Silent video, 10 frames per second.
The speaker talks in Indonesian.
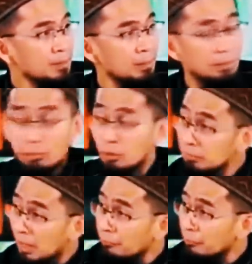Papa
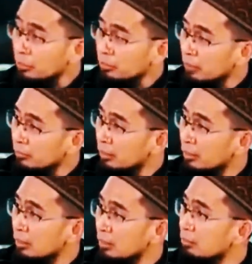mohon maaf kalau selama
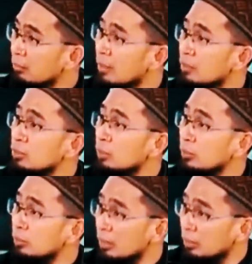ini banyak
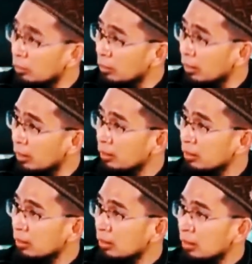sesuatu yang kurang.
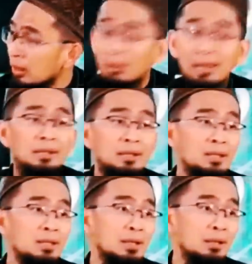Kalau hari
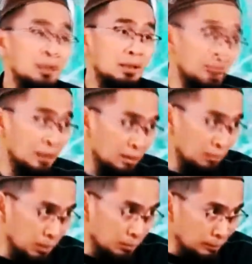ini adalah hari terakhir
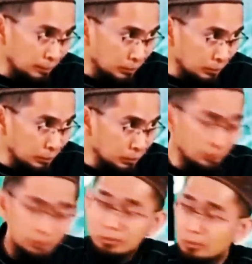bagi papa untuk
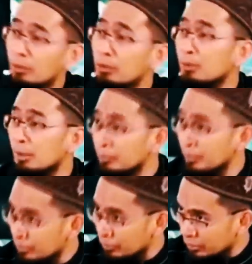hidup, semoga Allah
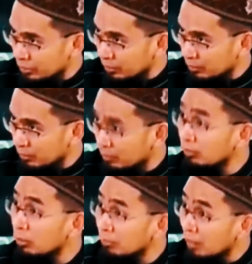mengampuni dosa-dosa papa. Papa
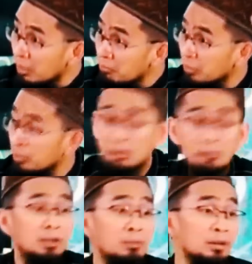mohon maaf kalau
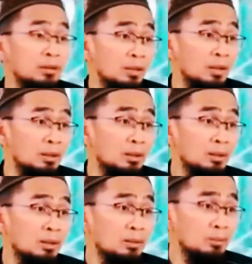selama ini banyak salah.
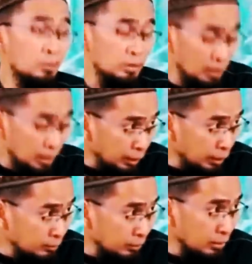Belum menjadi
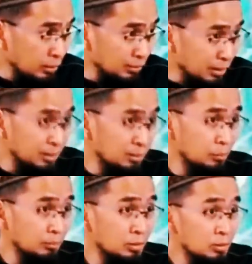ayah yang baik, ma,
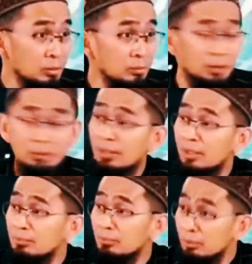belum menjadi suami yang
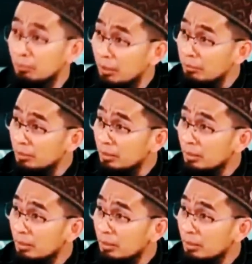baik. Mohon maaf.